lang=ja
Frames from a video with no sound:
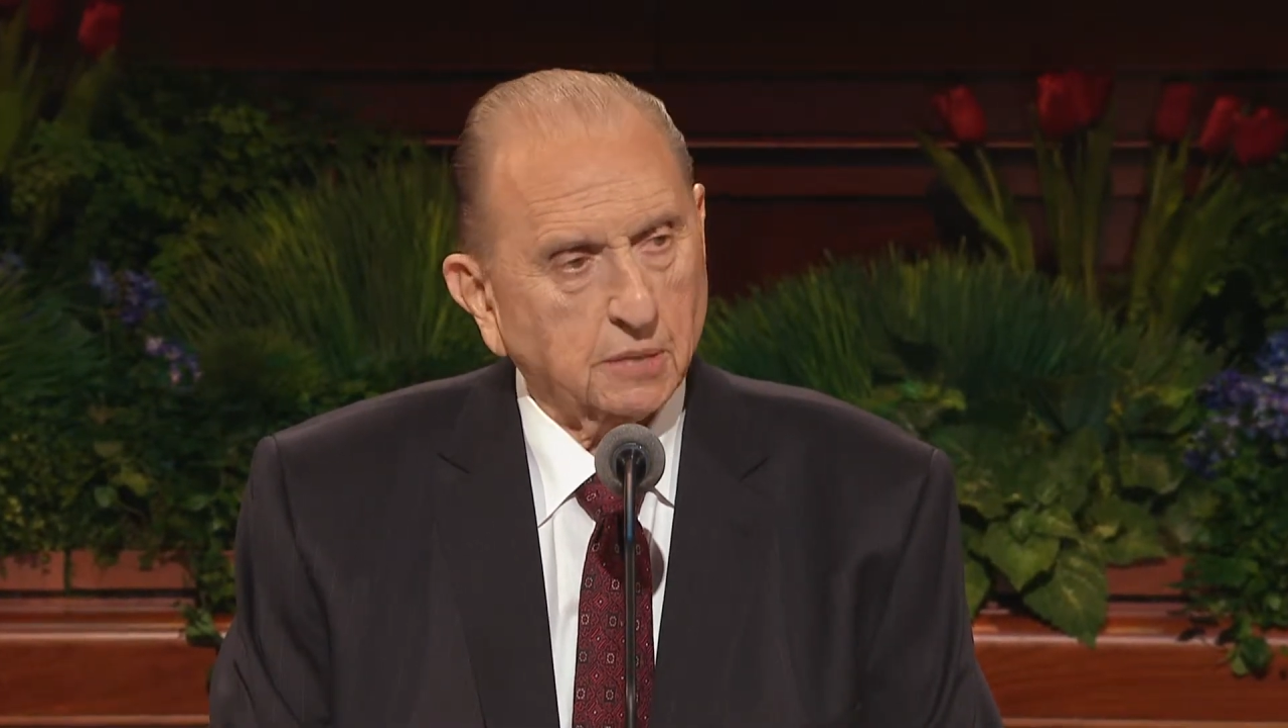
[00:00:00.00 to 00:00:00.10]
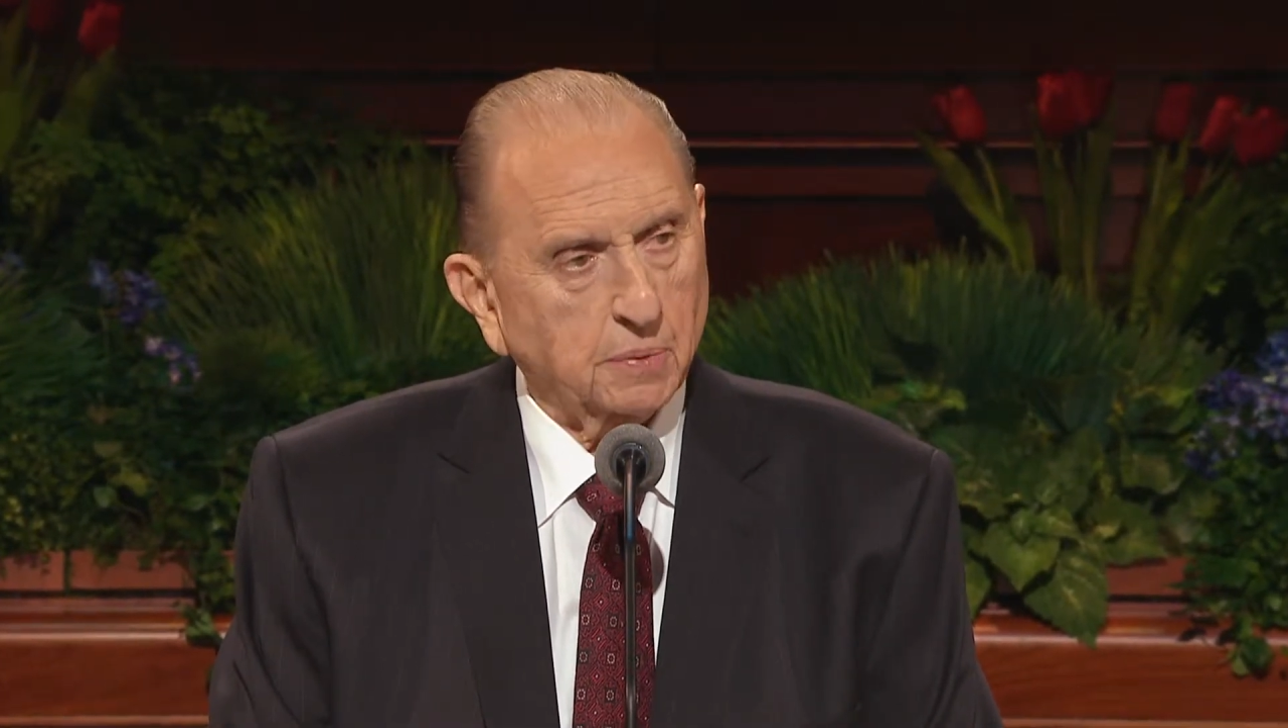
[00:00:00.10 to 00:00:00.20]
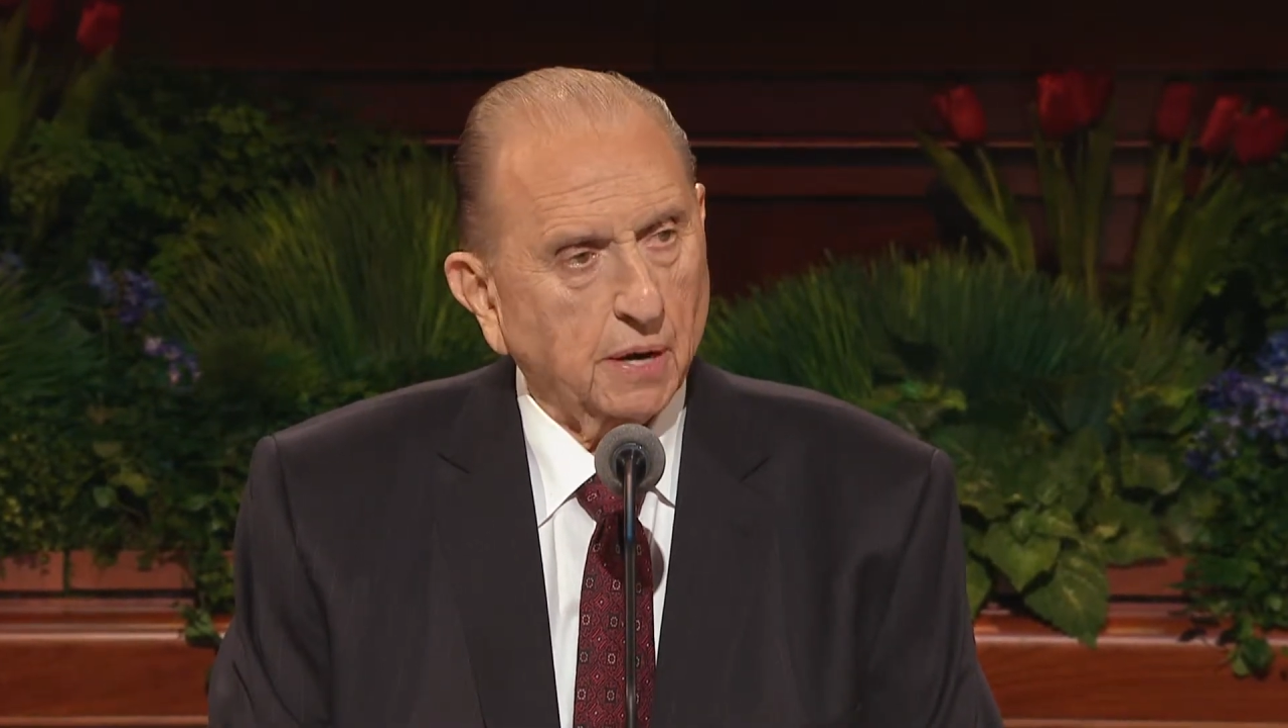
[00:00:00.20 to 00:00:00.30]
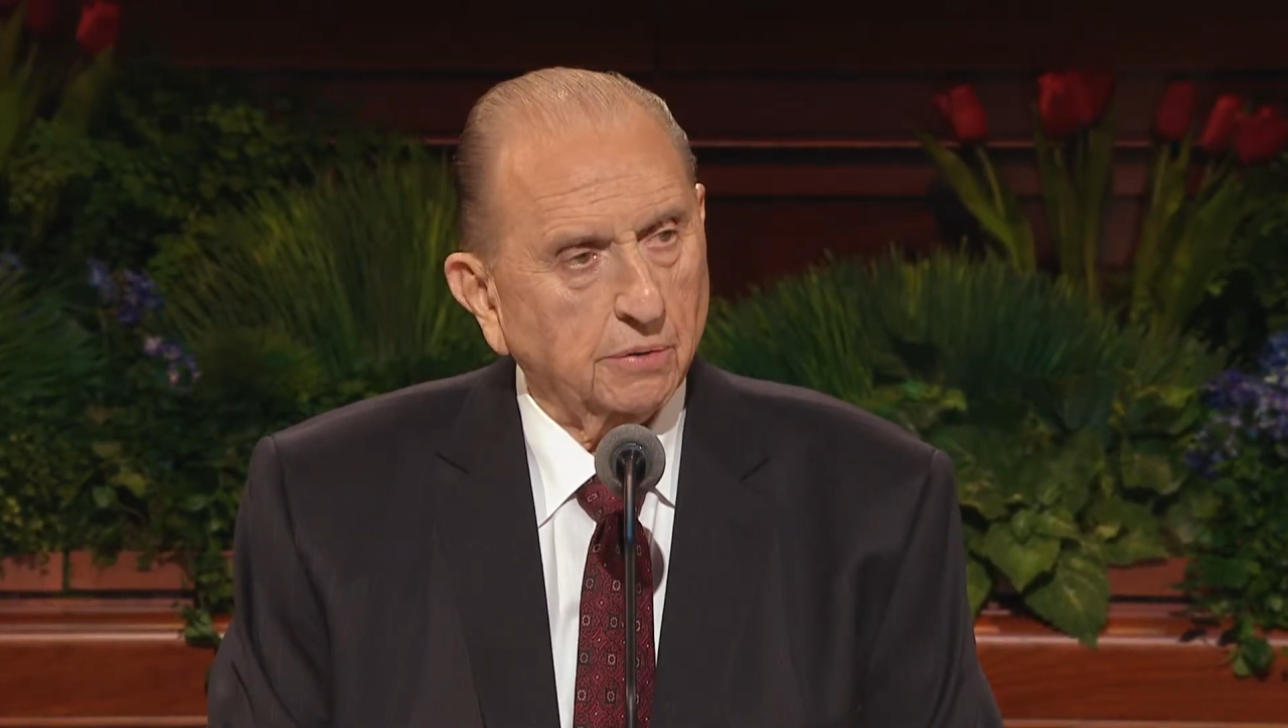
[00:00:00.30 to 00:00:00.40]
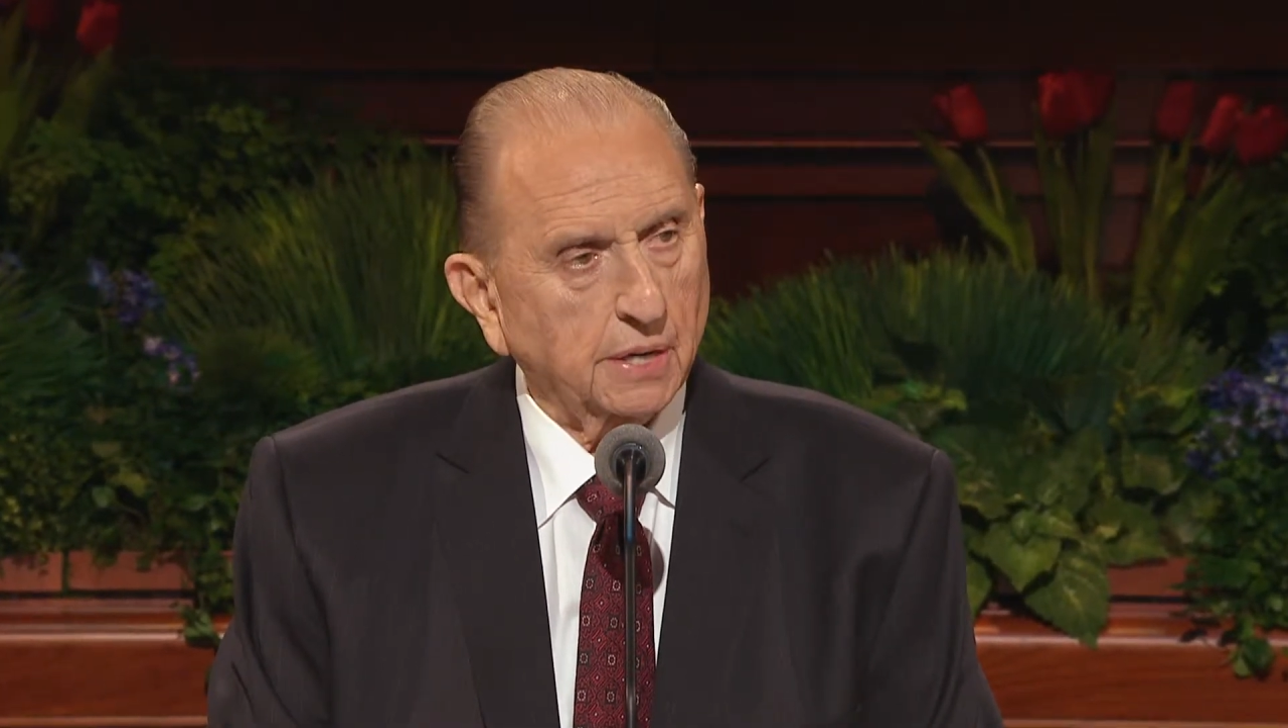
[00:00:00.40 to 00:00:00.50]

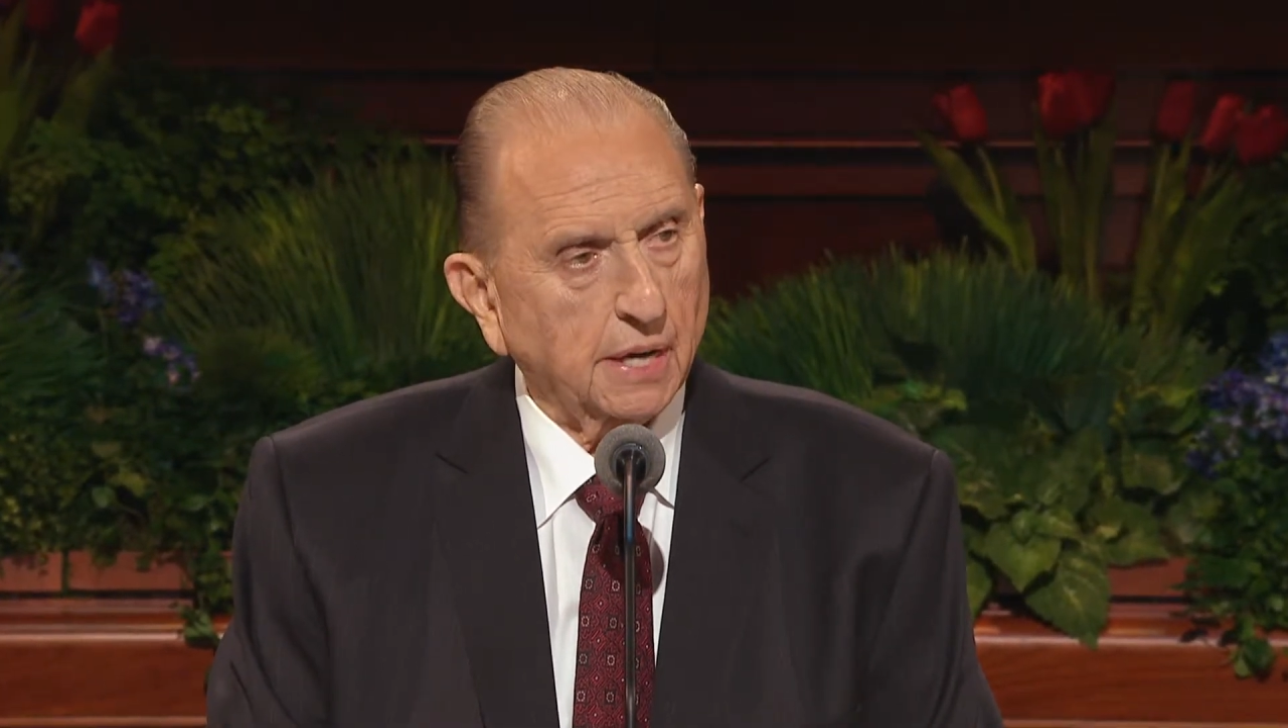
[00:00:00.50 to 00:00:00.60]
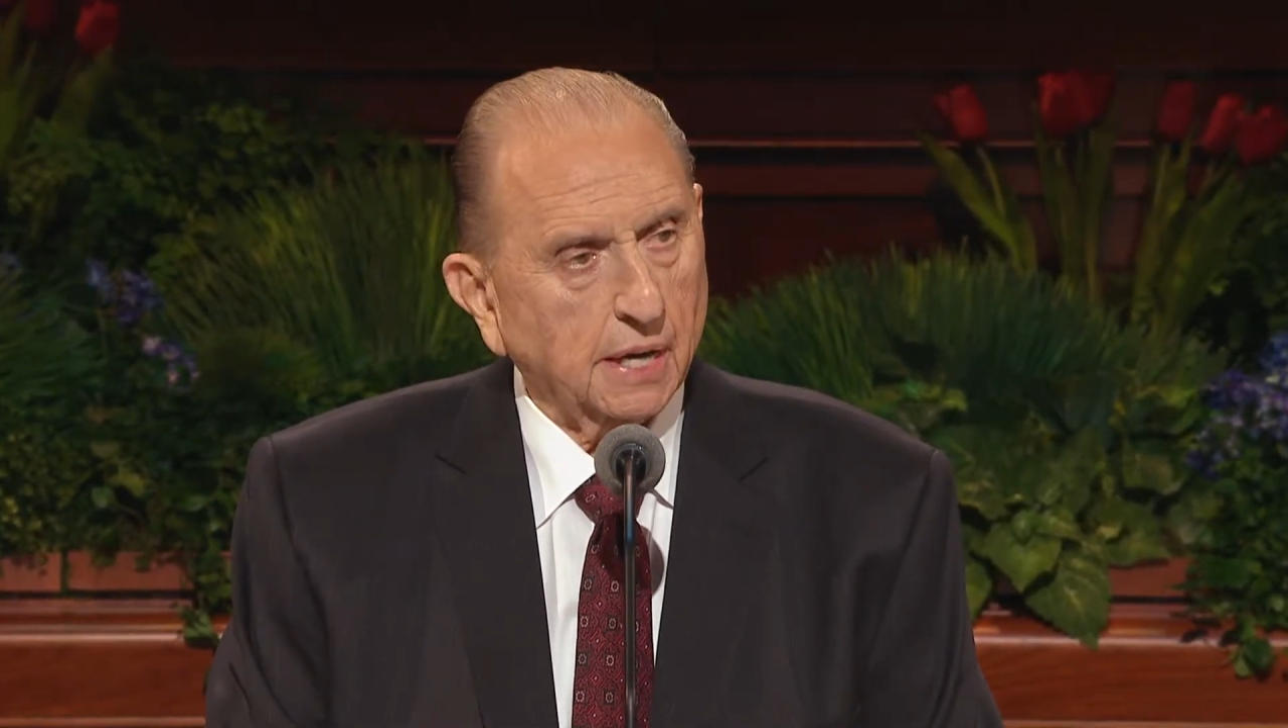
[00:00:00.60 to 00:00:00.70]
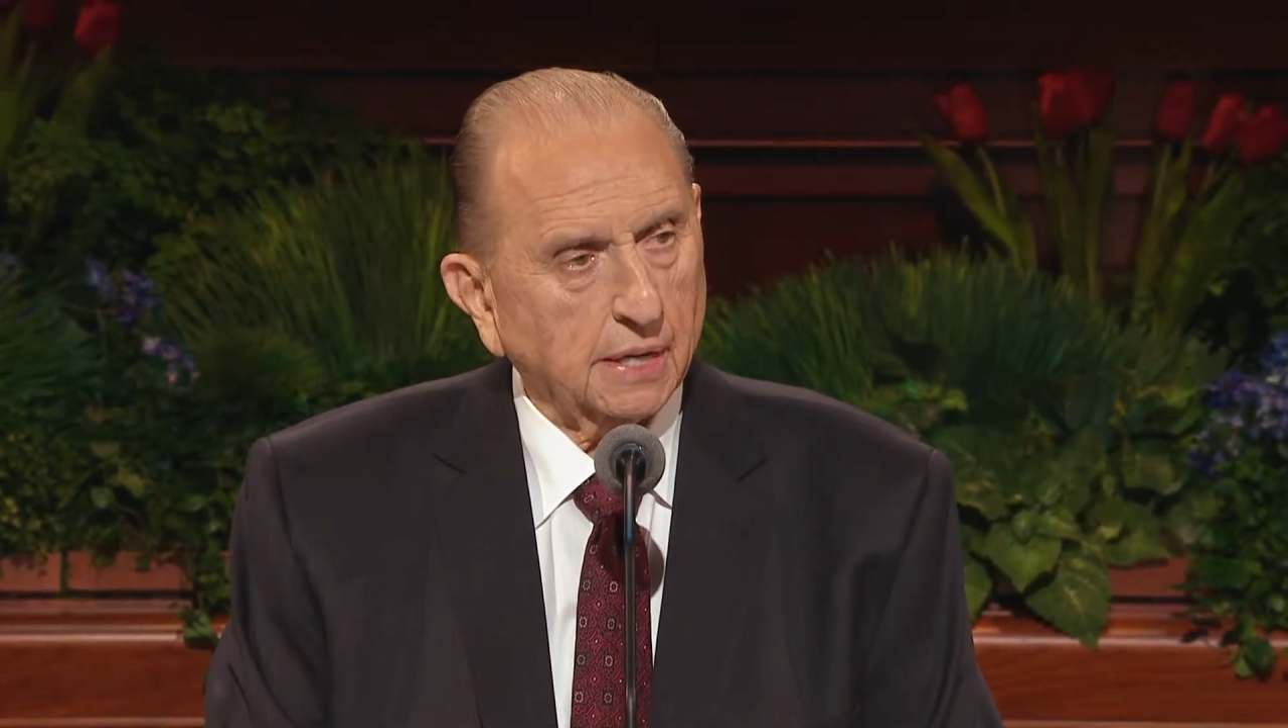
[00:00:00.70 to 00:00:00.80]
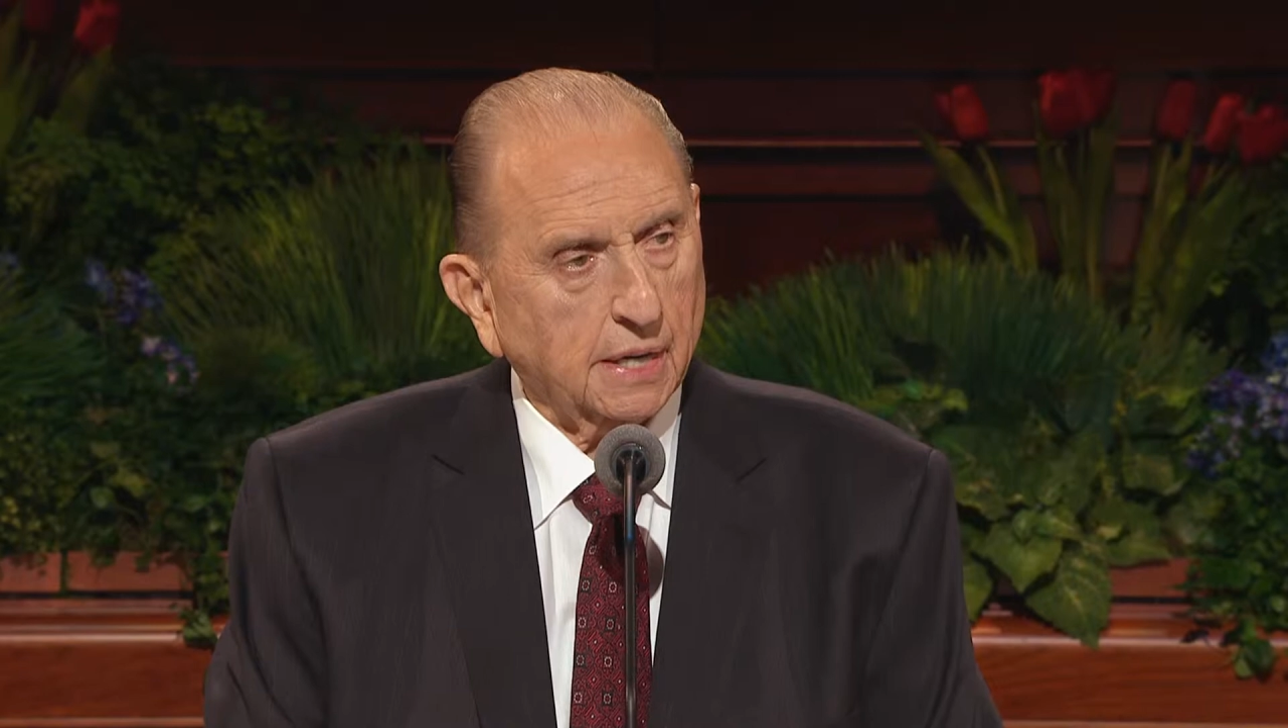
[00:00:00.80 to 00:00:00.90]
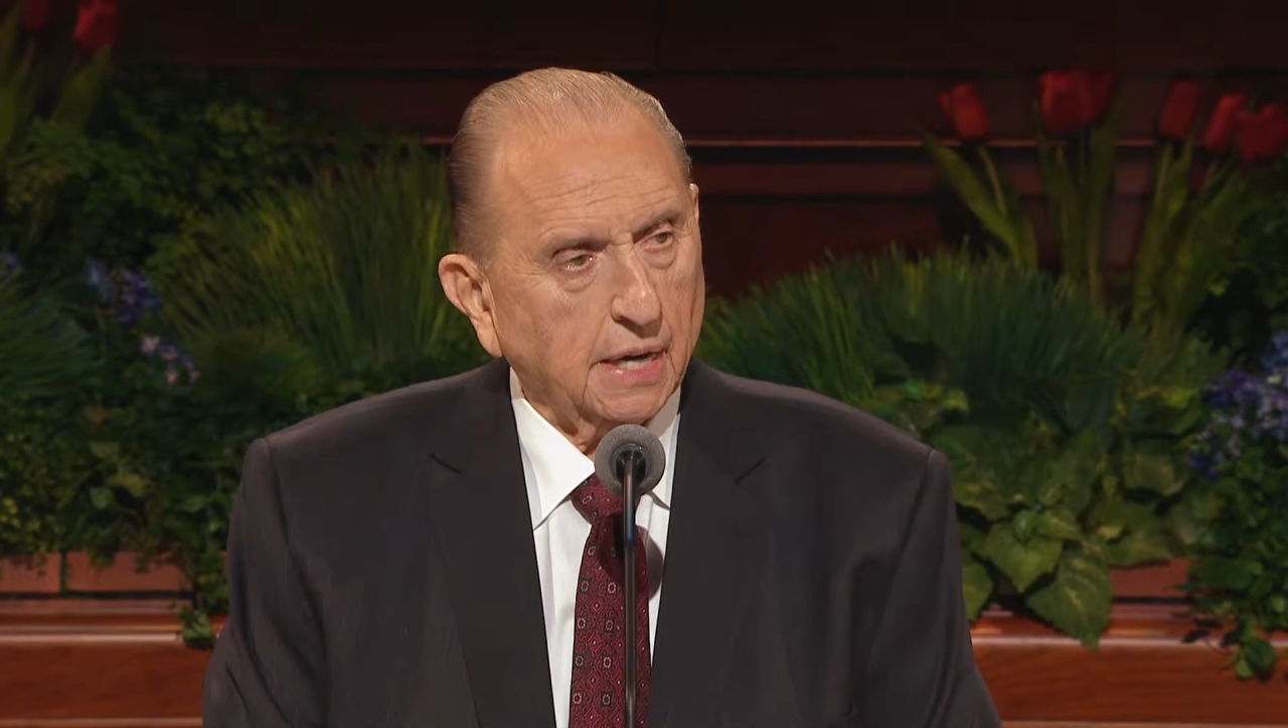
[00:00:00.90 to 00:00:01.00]
表された神殿